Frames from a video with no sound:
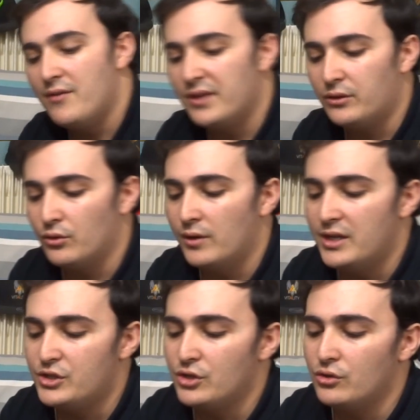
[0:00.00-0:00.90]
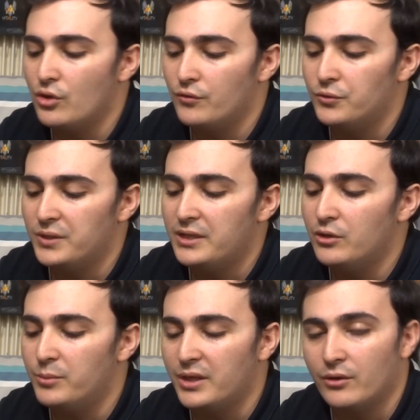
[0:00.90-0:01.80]
avec euh, Legend of the
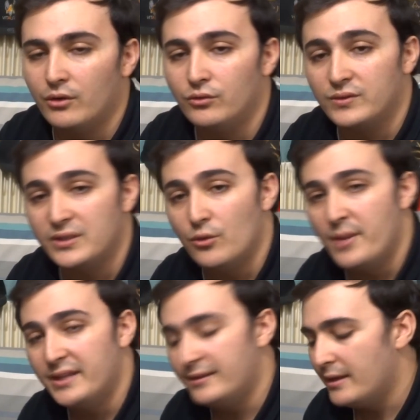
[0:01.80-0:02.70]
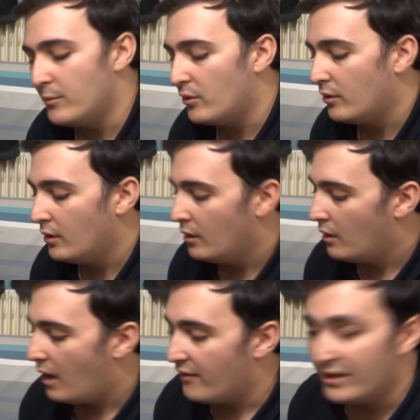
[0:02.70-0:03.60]
Eagle Bearer, donc c'est le main theme
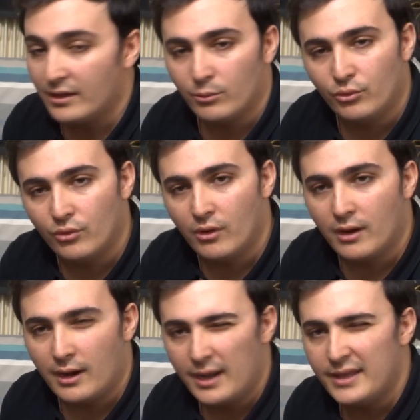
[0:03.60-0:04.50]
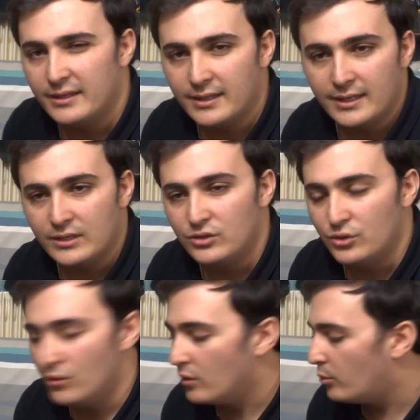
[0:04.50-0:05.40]
avec un peu euh, à
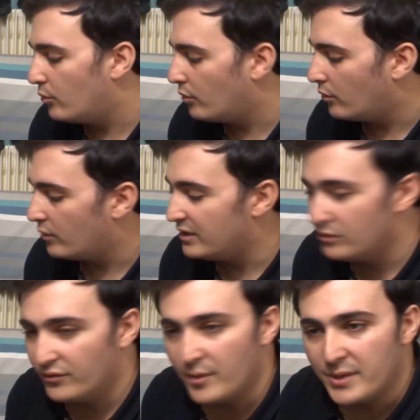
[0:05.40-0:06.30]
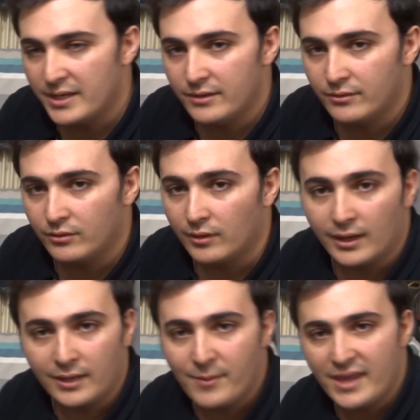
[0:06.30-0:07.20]
un peu Ezio Family
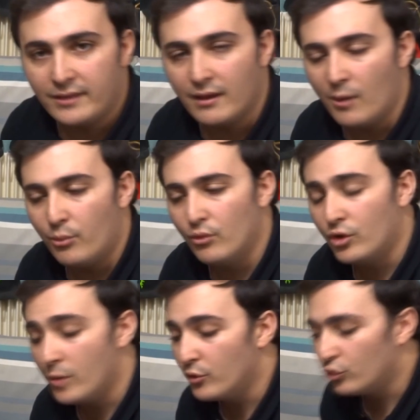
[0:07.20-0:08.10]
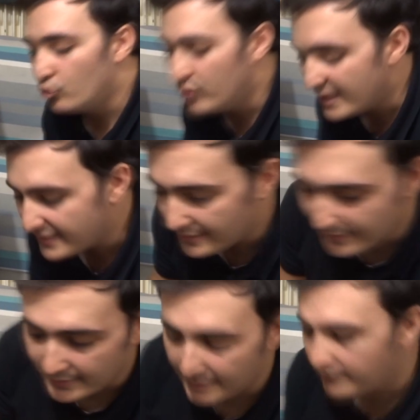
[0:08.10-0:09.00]
remake, un peu comme dans tous les
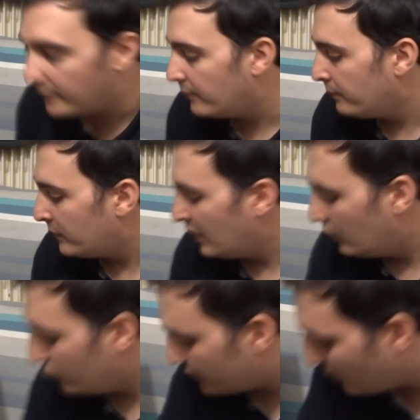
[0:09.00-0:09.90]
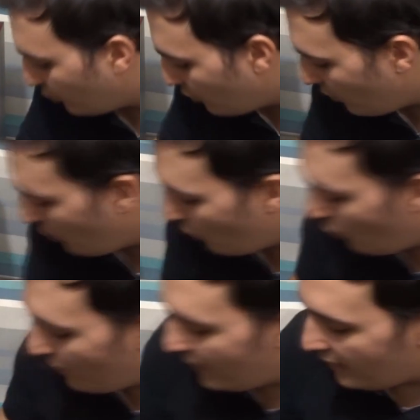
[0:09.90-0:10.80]
Assassin's Creed, tout simplement.
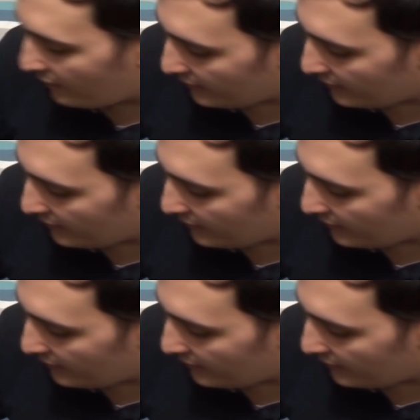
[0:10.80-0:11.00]
On a